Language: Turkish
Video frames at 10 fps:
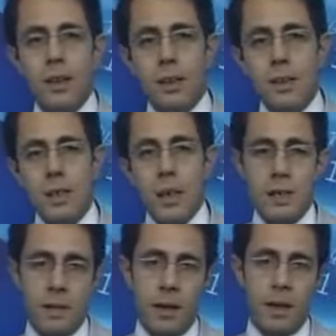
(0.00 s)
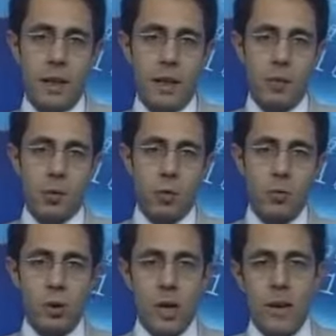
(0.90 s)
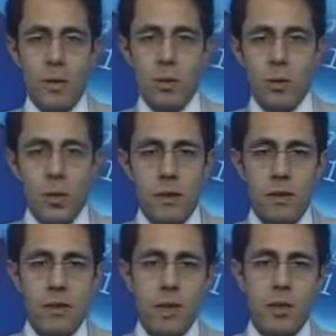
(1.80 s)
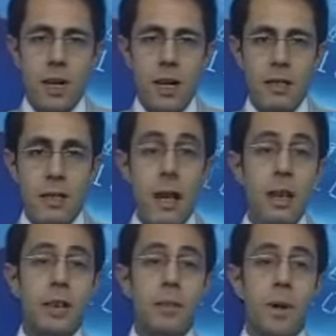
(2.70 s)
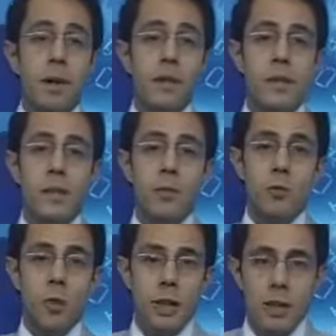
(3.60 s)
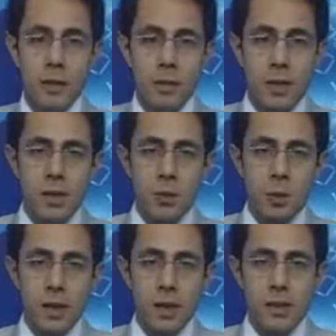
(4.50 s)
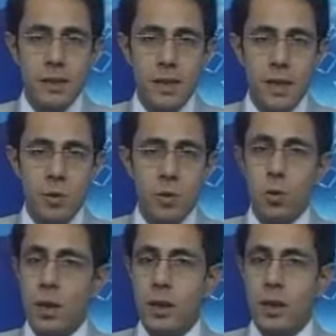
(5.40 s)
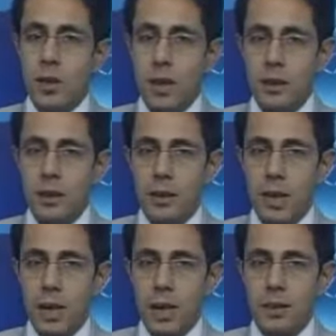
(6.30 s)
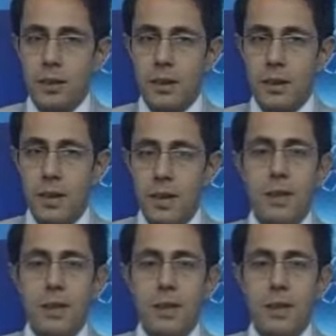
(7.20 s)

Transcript: Siyasi partilerdeki turumuz devam ediyor sevgili seyirciler. Saadet Partisi düzenlediği basın toplantısında Suriye'de yaşananları değerlendirdi.